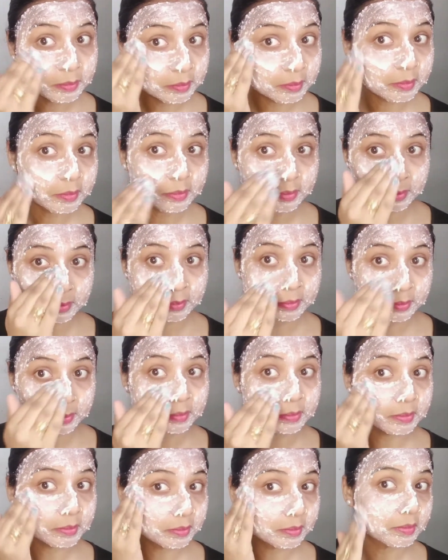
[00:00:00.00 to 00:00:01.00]
नहीं लगाना
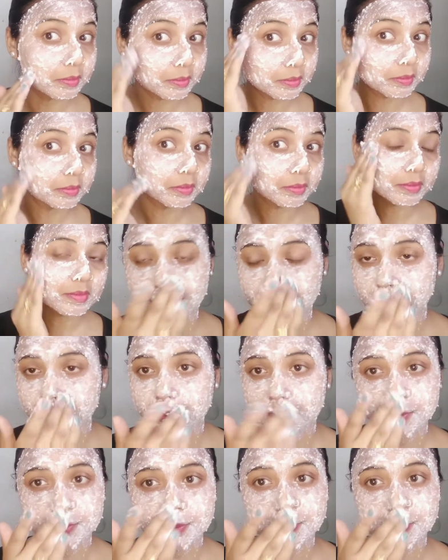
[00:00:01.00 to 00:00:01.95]
है थोड़ा सा